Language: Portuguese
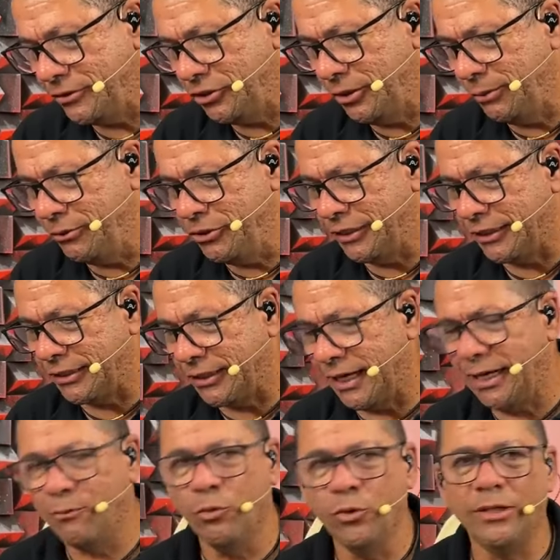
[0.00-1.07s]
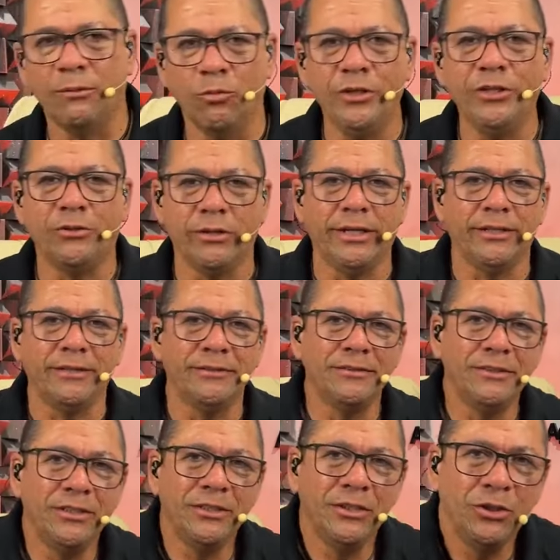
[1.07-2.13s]
Time de guitarra muda muito, né?
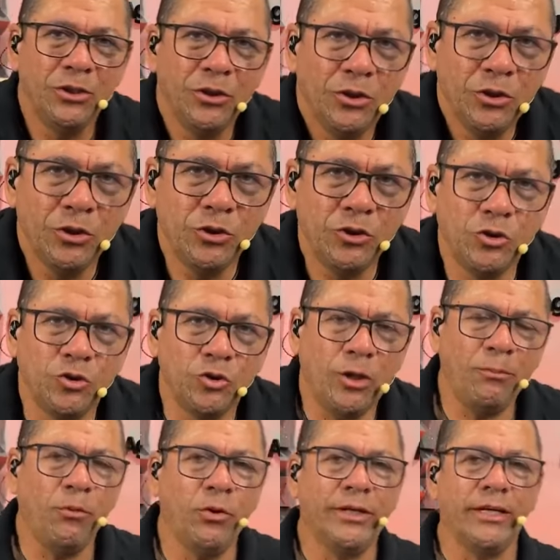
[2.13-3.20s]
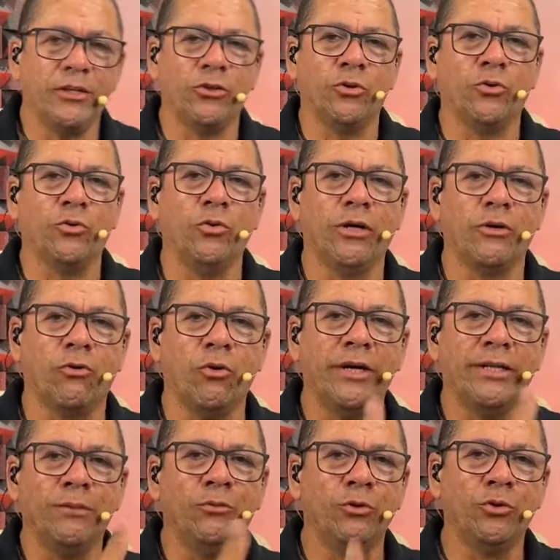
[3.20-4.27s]
Só porque trocou a
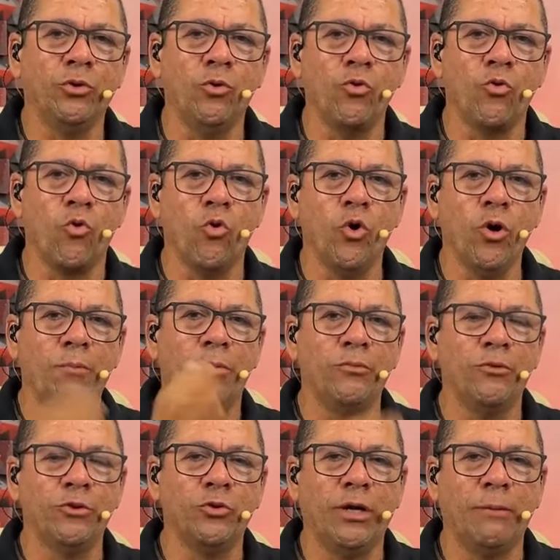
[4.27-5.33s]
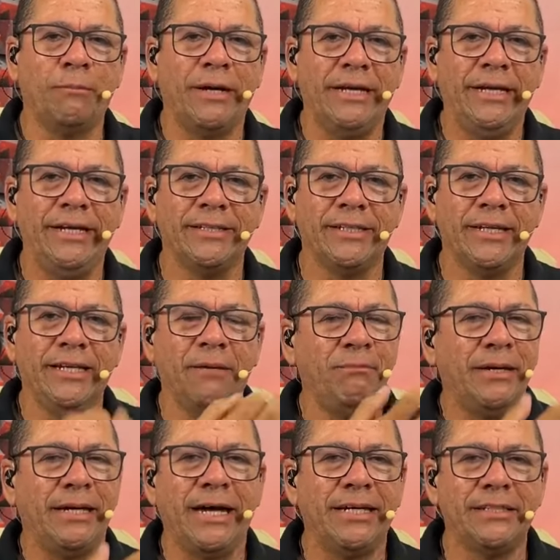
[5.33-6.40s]
corda, mudou o corpo, mudou a palheta ali, a
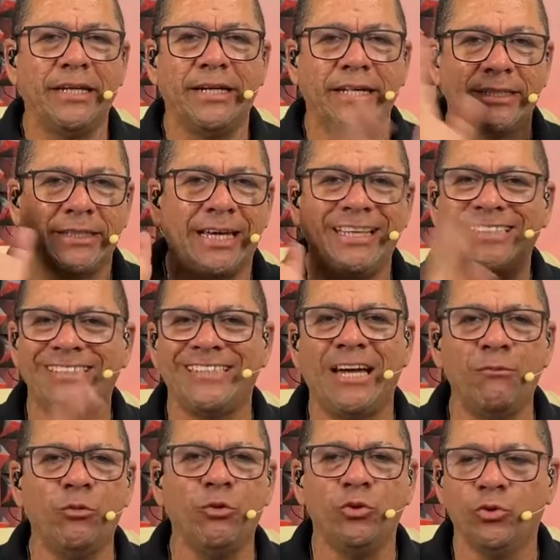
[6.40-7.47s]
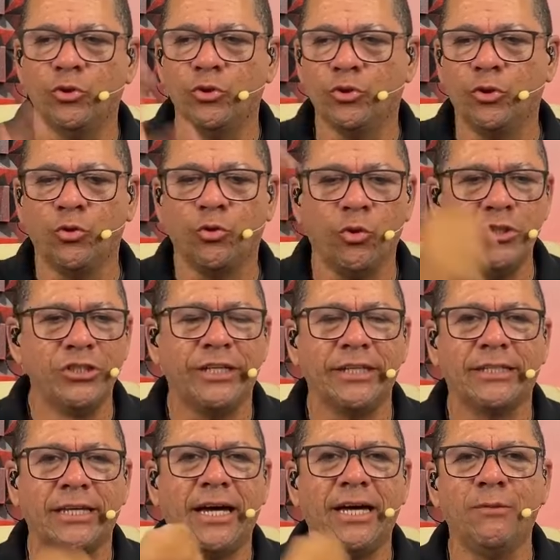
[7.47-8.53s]
pegada da guitarra já mudou. Trocou de
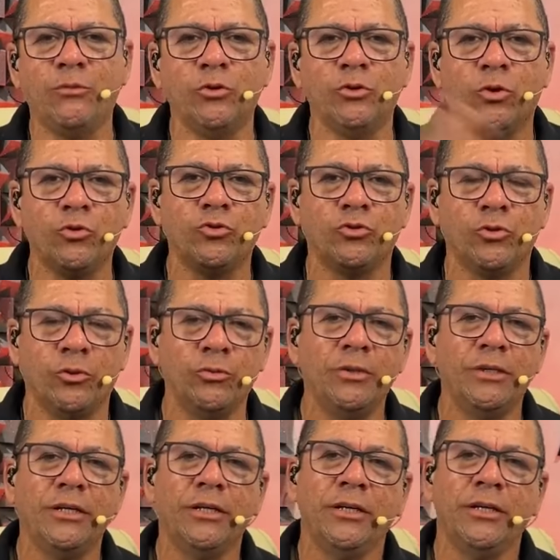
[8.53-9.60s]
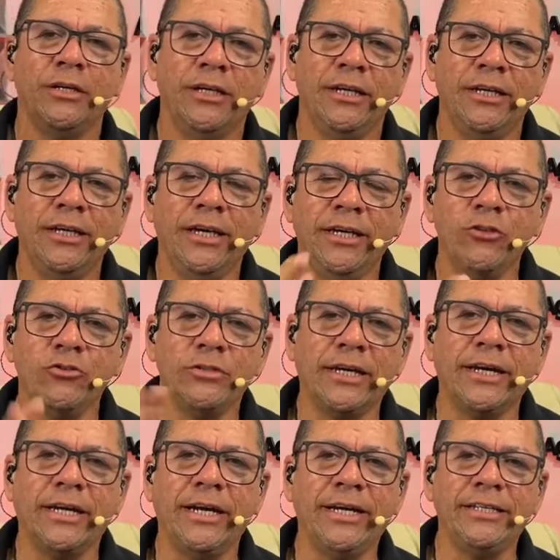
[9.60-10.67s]
guitarra, mudou o som. E é isso
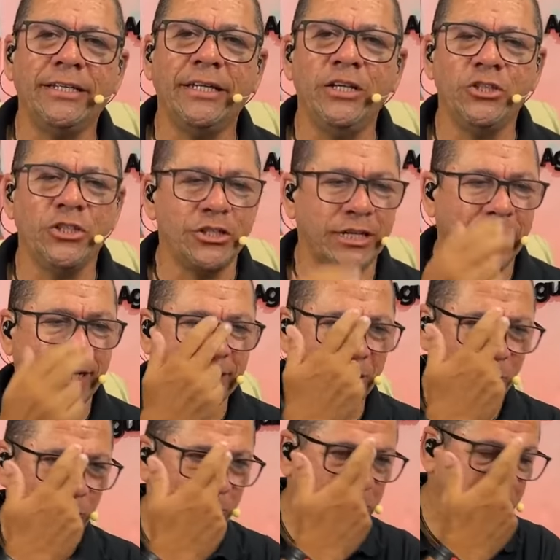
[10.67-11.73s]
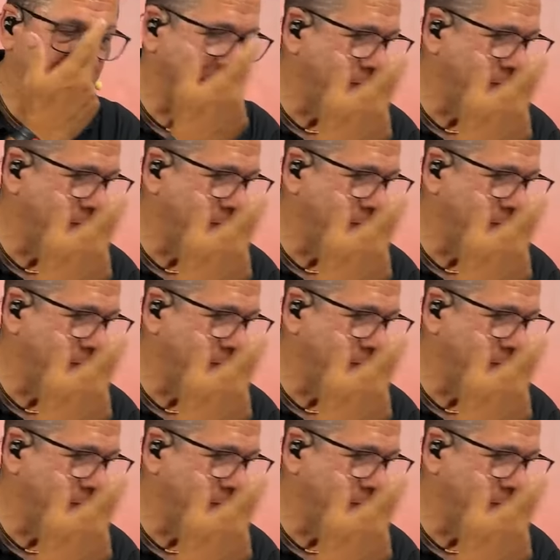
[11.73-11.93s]
a característica de cada um.